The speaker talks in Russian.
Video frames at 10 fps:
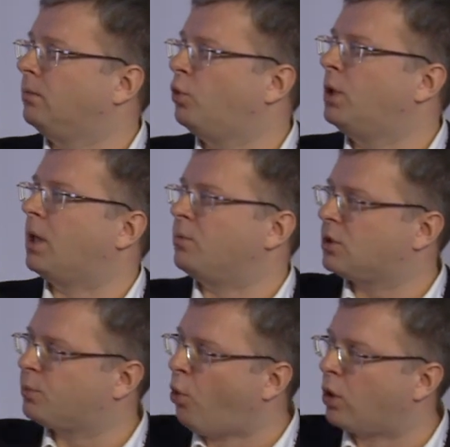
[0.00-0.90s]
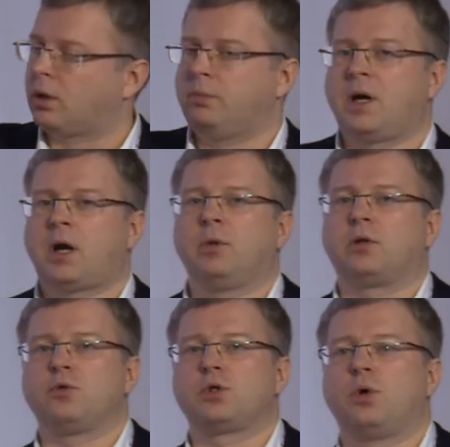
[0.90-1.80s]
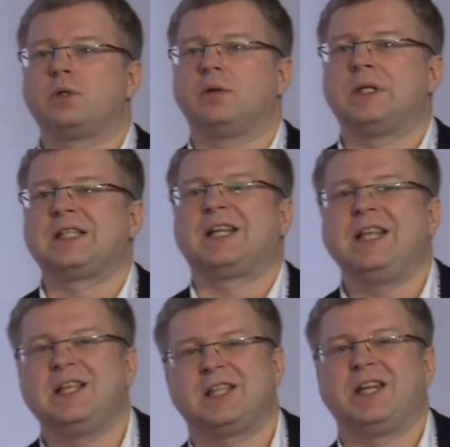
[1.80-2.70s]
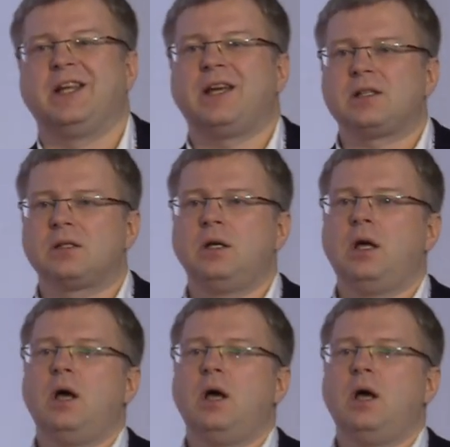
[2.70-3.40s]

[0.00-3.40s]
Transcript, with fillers: ну или там сбор параметров устройства на странице 3DS